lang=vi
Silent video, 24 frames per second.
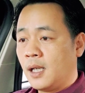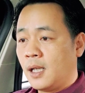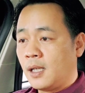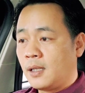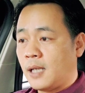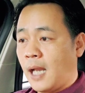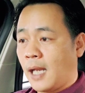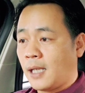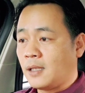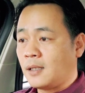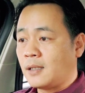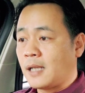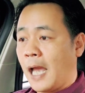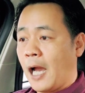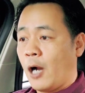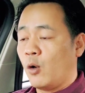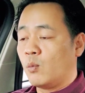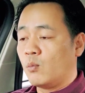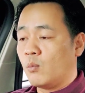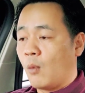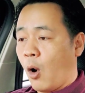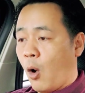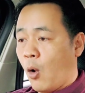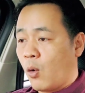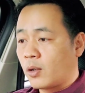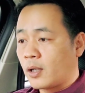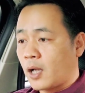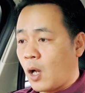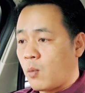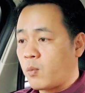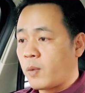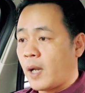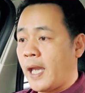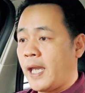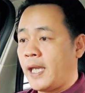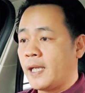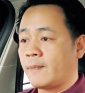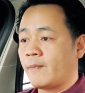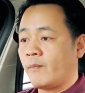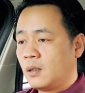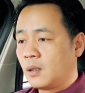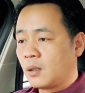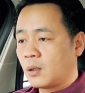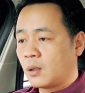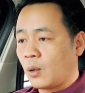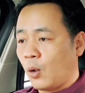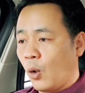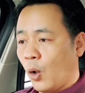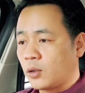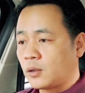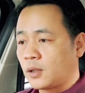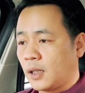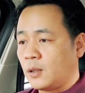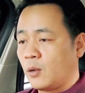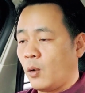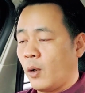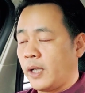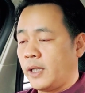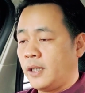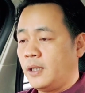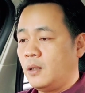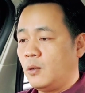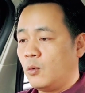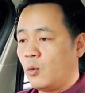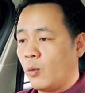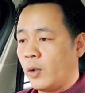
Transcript: lãnh đạo Bộ Công an, của tỉnh ủy,